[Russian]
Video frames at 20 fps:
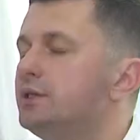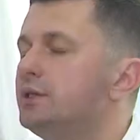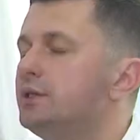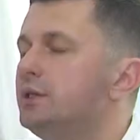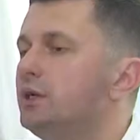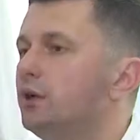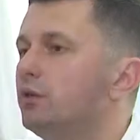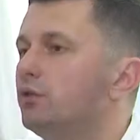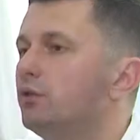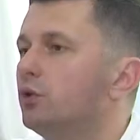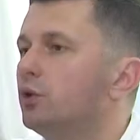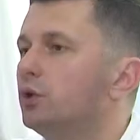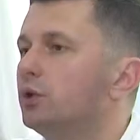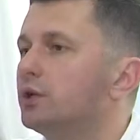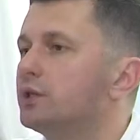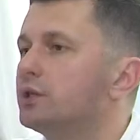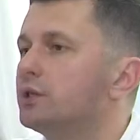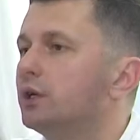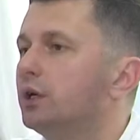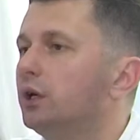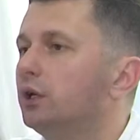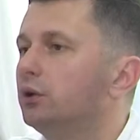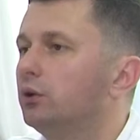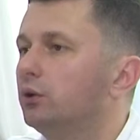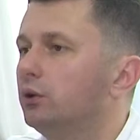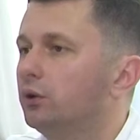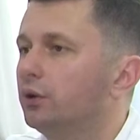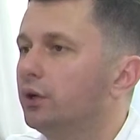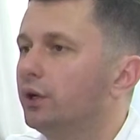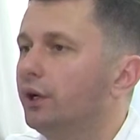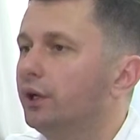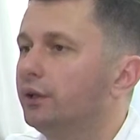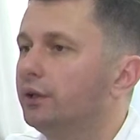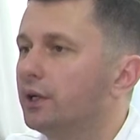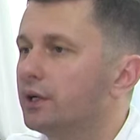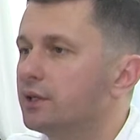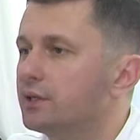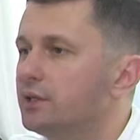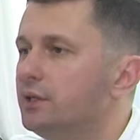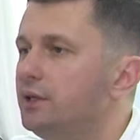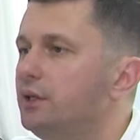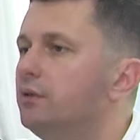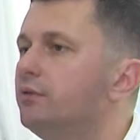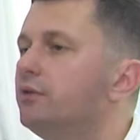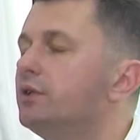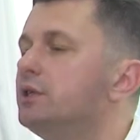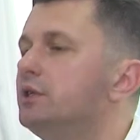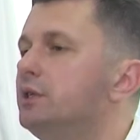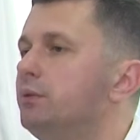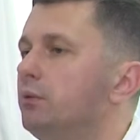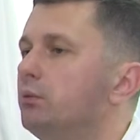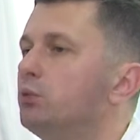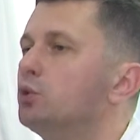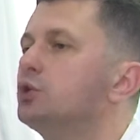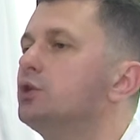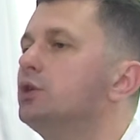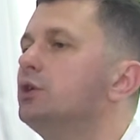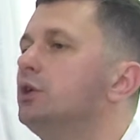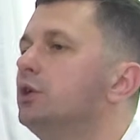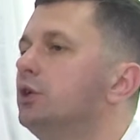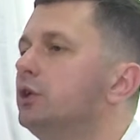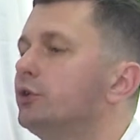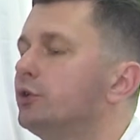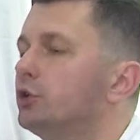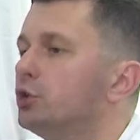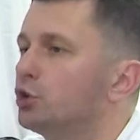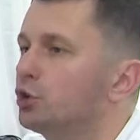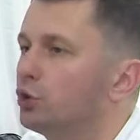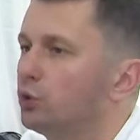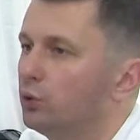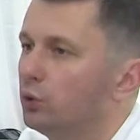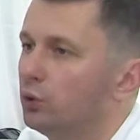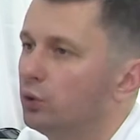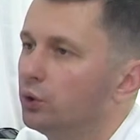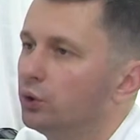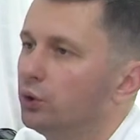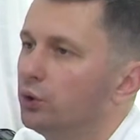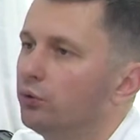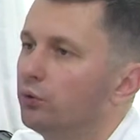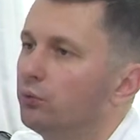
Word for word: те волосы, которые отросли, вы с ними можете делать все, что угодно.